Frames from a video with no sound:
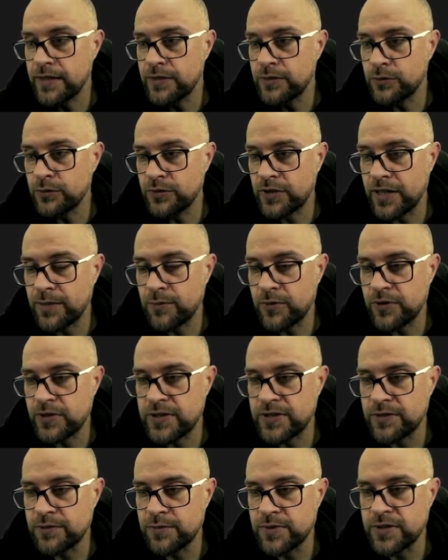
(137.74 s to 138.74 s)
Tutaj mogę
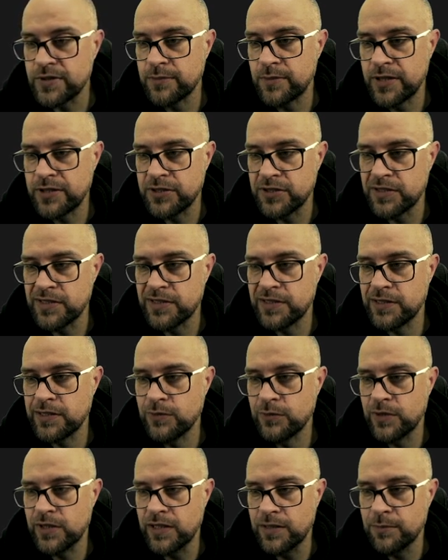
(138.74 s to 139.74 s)
sobie zobaczyć, z
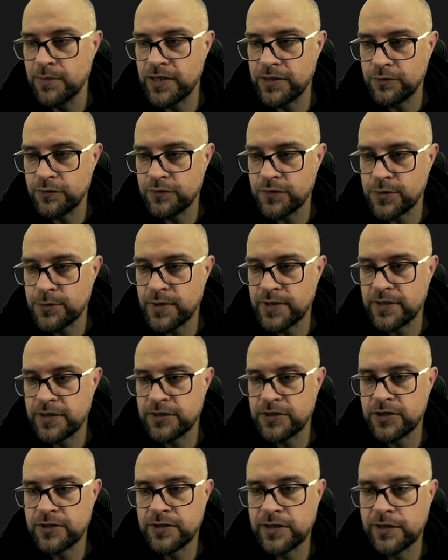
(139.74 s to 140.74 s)
ilu elementów składa
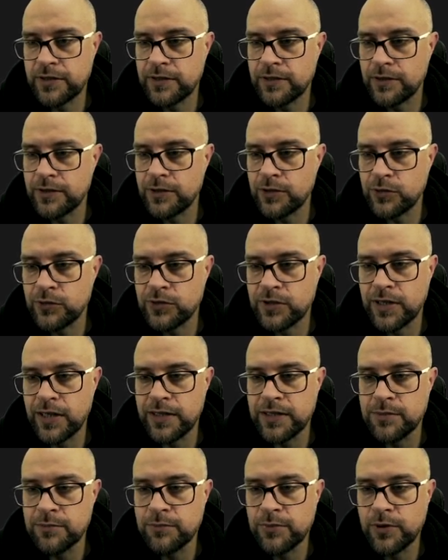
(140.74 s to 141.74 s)
się ta krotka
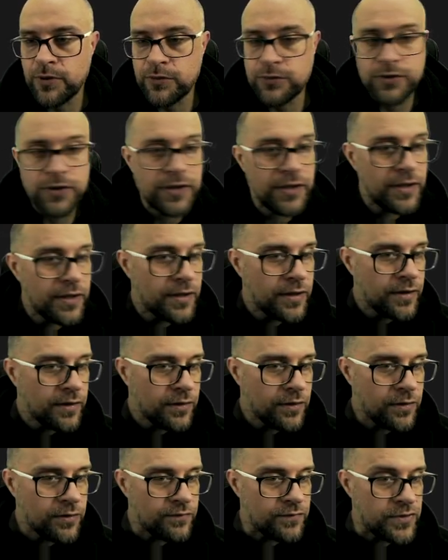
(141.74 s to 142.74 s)
implode.
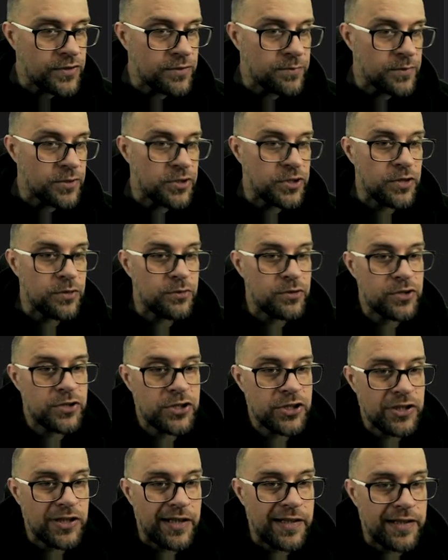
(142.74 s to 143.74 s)
O, widzimy, że już z
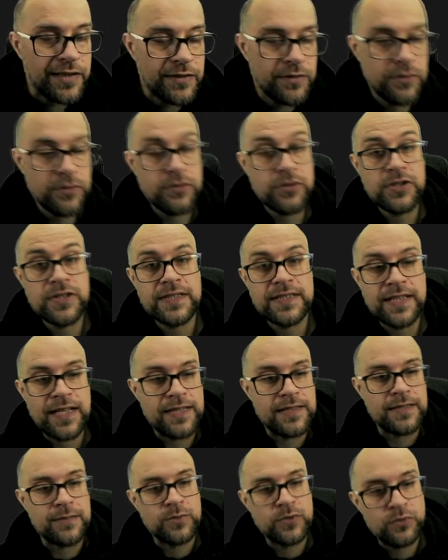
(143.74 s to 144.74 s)
czterech. No to się
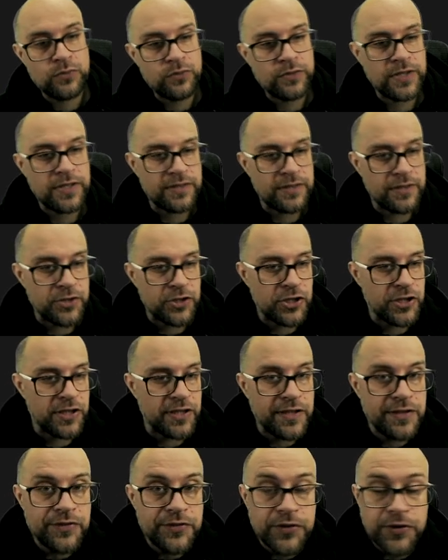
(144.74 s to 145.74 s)
zgadza, bo tutaj te trzy
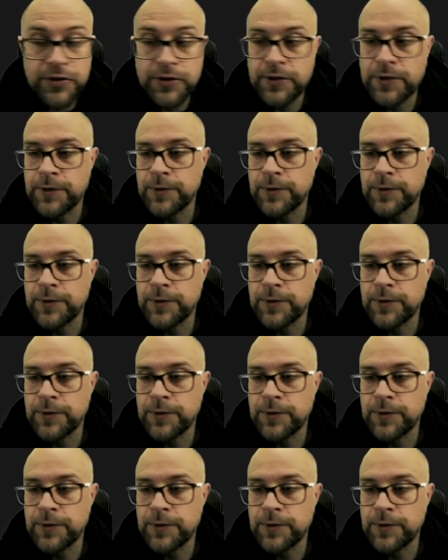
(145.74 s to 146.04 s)
inty